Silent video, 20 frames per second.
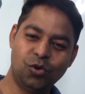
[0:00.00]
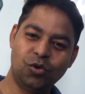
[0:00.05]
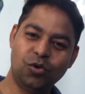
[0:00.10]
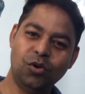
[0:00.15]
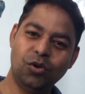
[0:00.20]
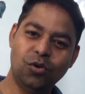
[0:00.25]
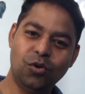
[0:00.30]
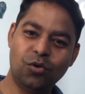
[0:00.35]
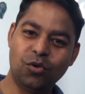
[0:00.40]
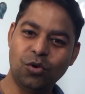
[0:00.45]
चोर
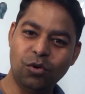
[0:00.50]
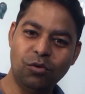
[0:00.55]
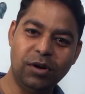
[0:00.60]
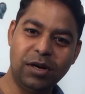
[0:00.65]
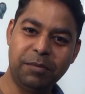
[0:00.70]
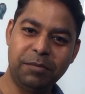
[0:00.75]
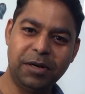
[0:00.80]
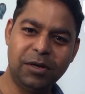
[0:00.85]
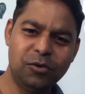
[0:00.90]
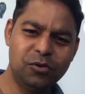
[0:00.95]
को लोक
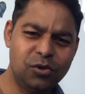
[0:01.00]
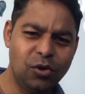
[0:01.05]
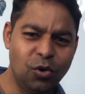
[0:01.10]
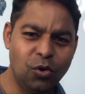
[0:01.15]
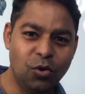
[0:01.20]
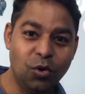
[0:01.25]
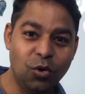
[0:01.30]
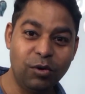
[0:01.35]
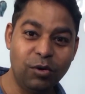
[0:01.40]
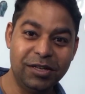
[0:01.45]
खुलवाना पड़ेगा उसे
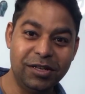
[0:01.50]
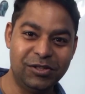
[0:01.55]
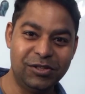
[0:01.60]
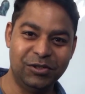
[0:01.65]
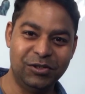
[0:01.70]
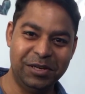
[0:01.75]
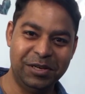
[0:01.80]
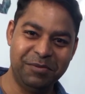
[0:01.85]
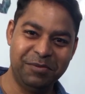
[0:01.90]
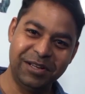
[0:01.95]
लोक खुलवाने की
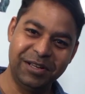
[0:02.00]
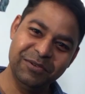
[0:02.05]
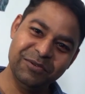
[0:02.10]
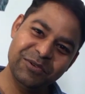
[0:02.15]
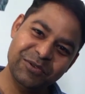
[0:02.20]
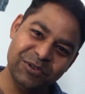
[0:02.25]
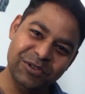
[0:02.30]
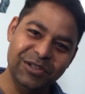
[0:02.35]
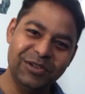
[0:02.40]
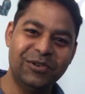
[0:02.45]
जरूरत नहीं पड़ेगी वो
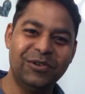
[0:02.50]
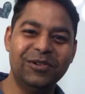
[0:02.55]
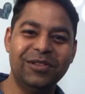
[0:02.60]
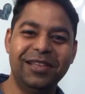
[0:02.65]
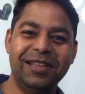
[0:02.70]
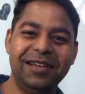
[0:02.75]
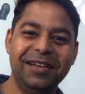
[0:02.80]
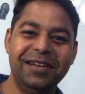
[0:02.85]
खुद ही खोल